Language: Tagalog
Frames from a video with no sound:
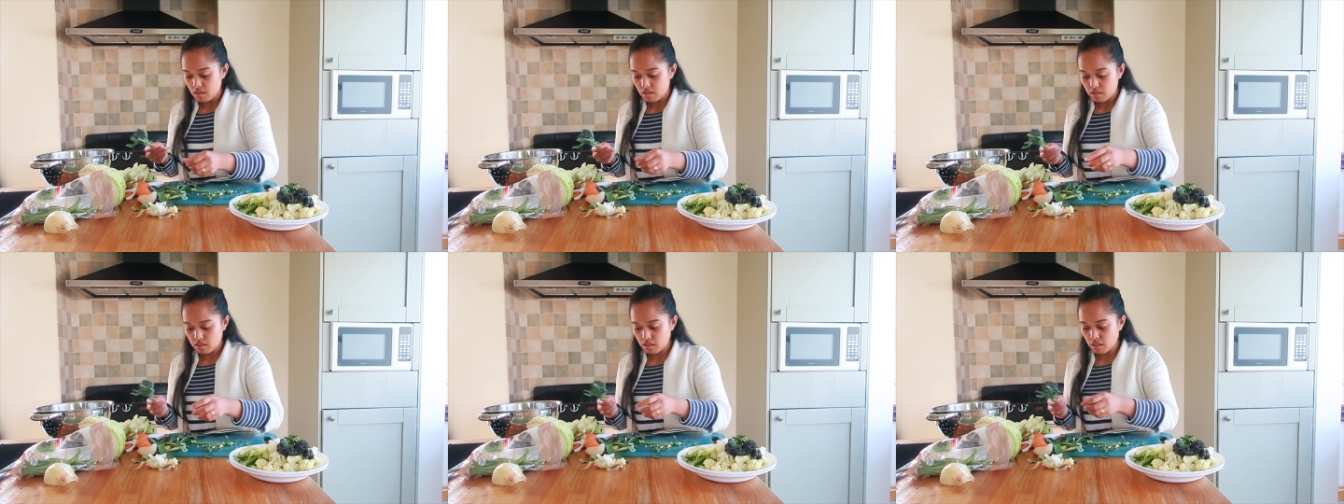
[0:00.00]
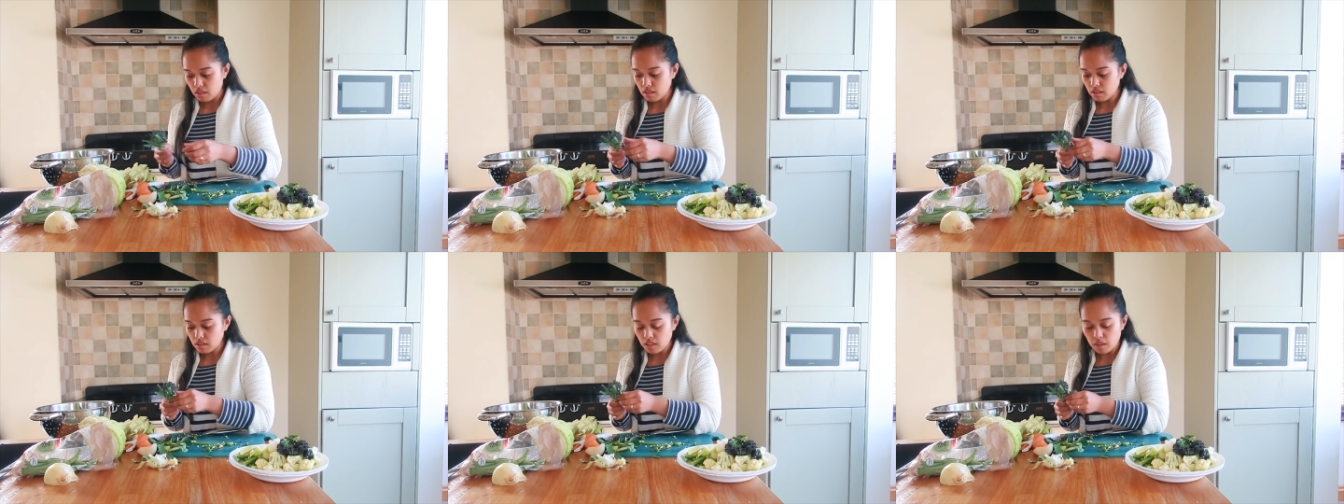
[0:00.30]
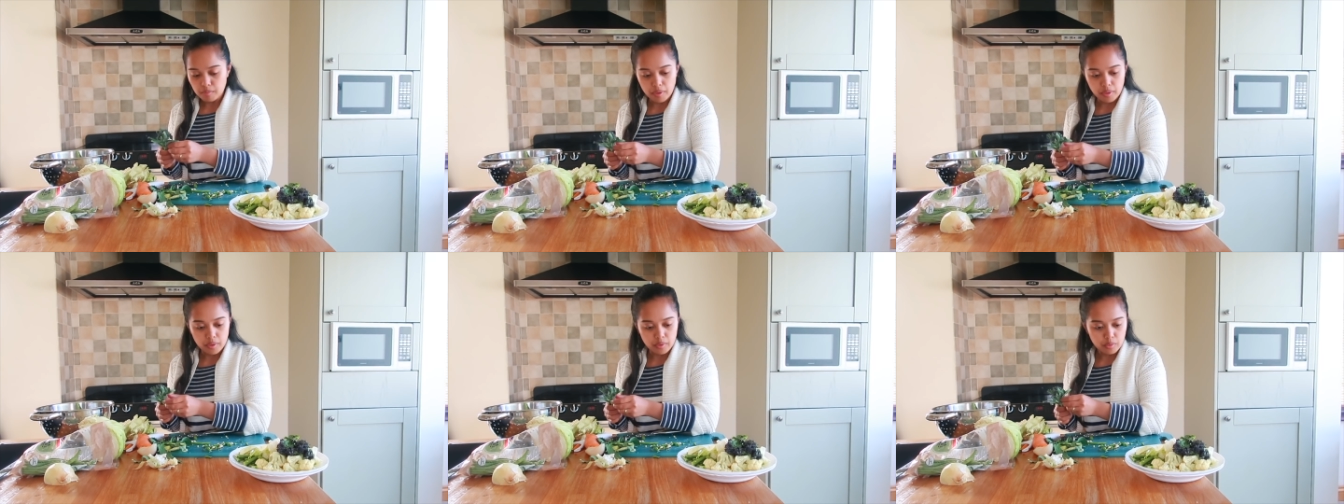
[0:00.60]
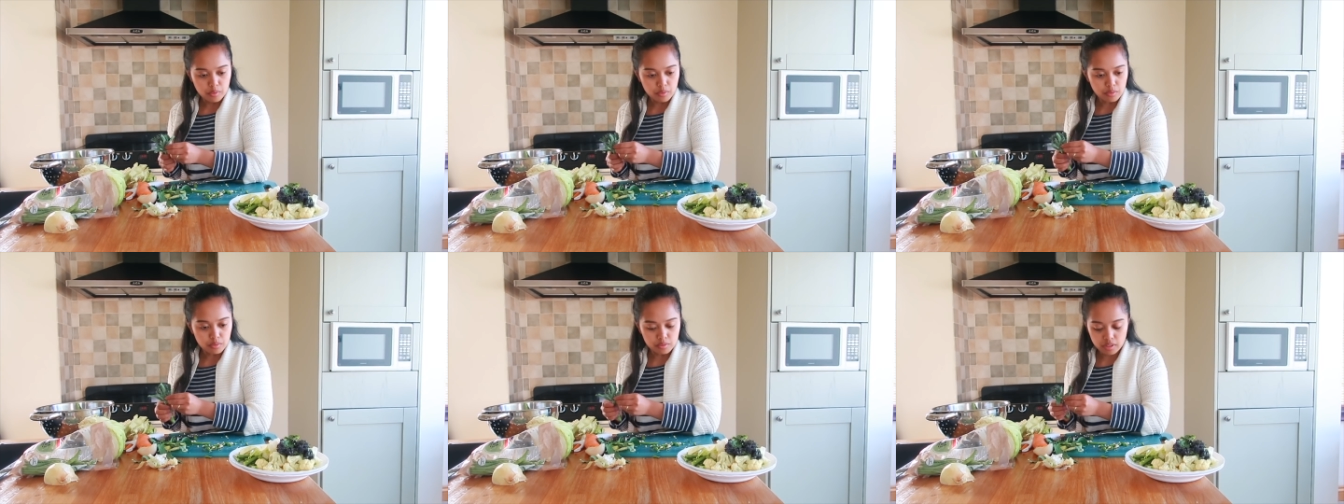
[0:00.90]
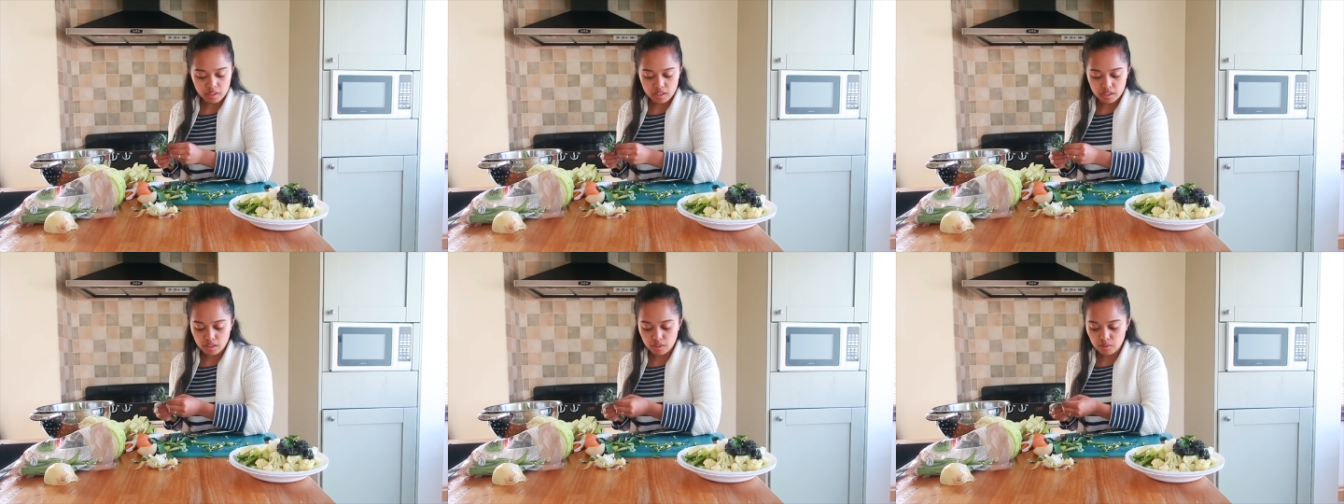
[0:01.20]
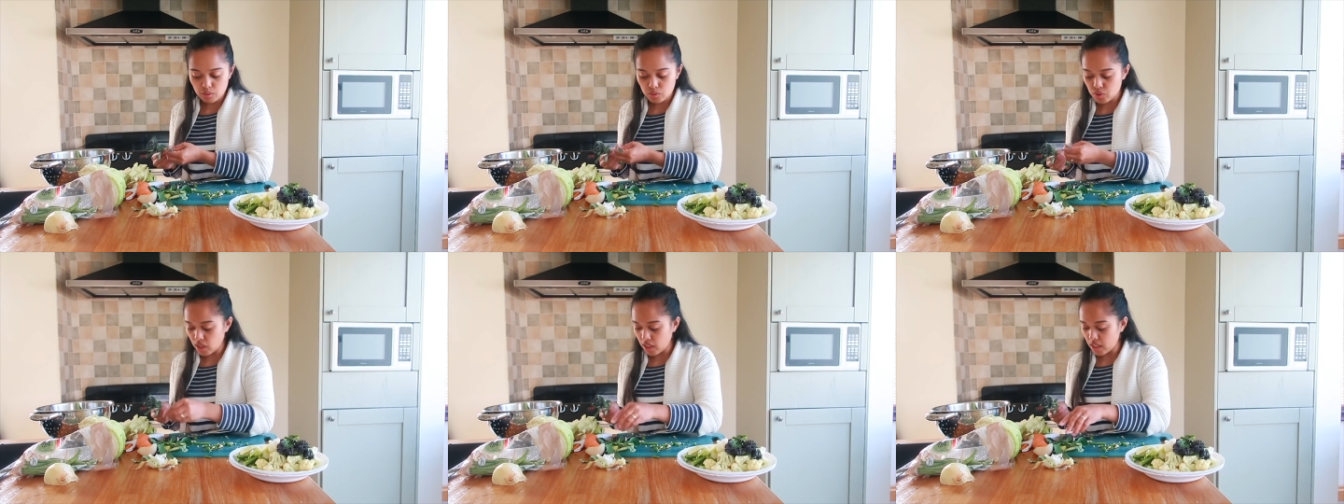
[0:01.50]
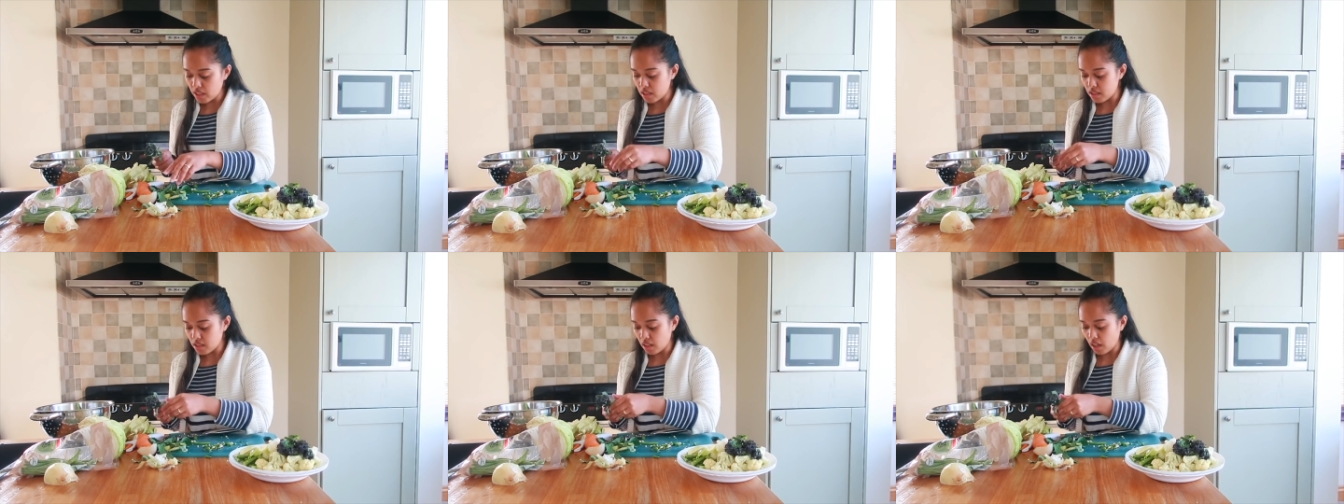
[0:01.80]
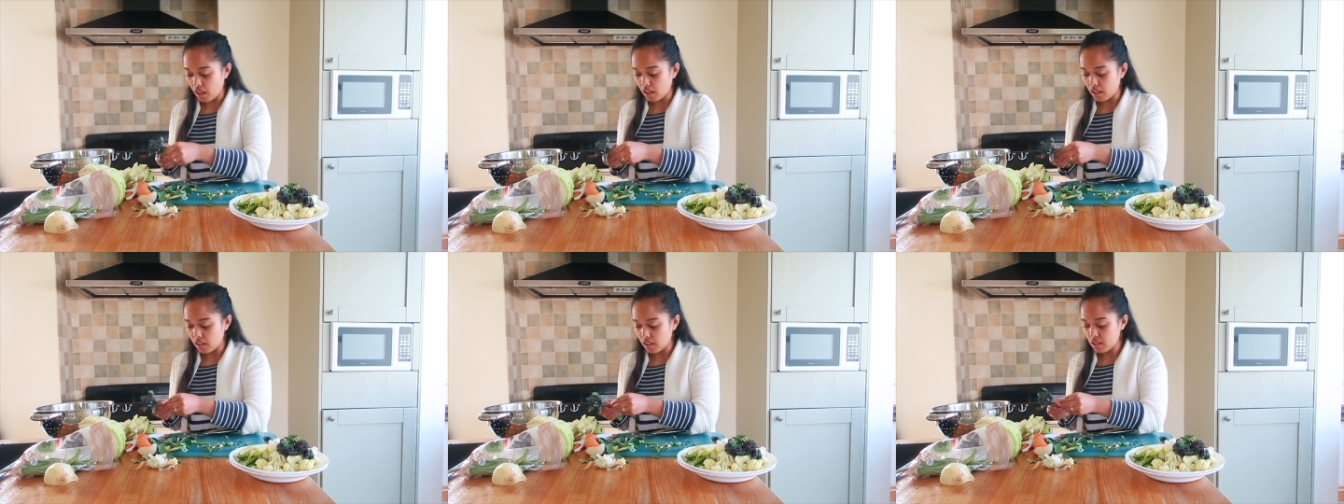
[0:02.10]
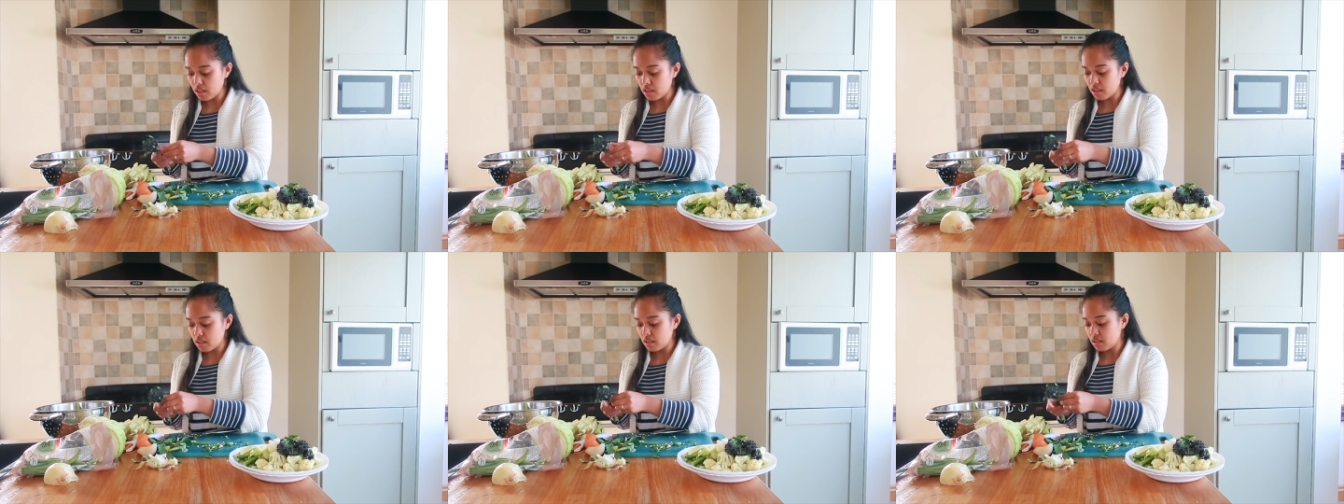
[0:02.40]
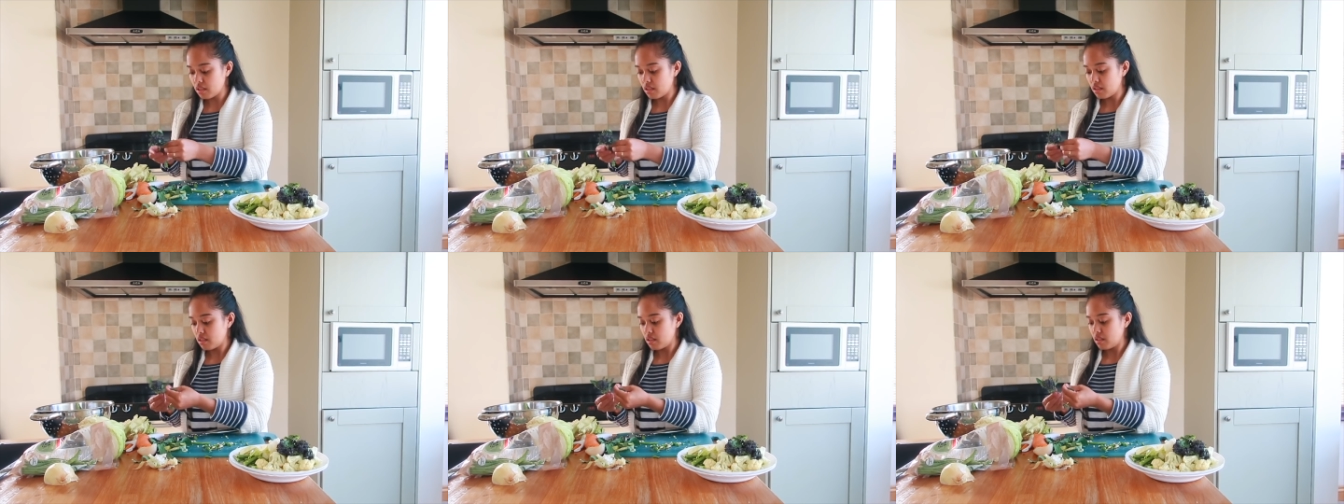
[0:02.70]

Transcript: Sayang naman no kung hindi ko siya isasali.